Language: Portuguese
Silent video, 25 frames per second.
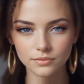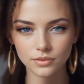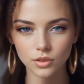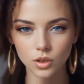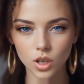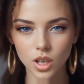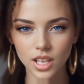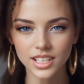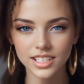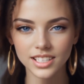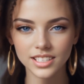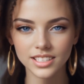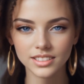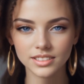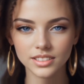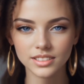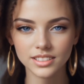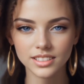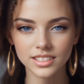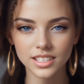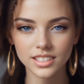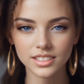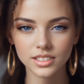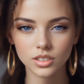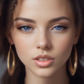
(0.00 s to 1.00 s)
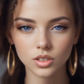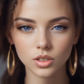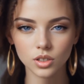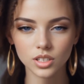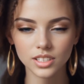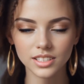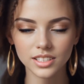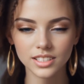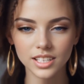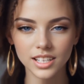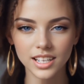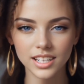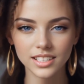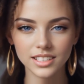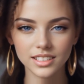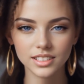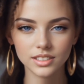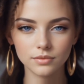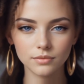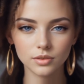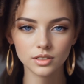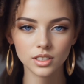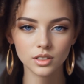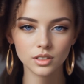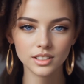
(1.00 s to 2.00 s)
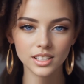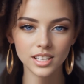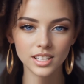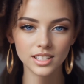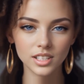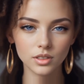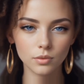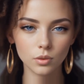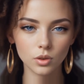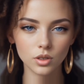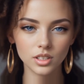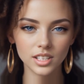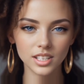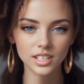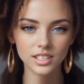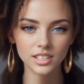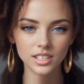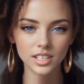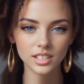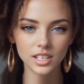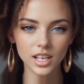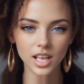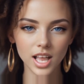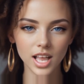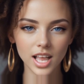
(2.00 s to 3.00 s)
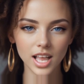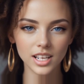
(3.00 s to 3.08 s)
Torne-se um cidadão consciente e envolva-se na política,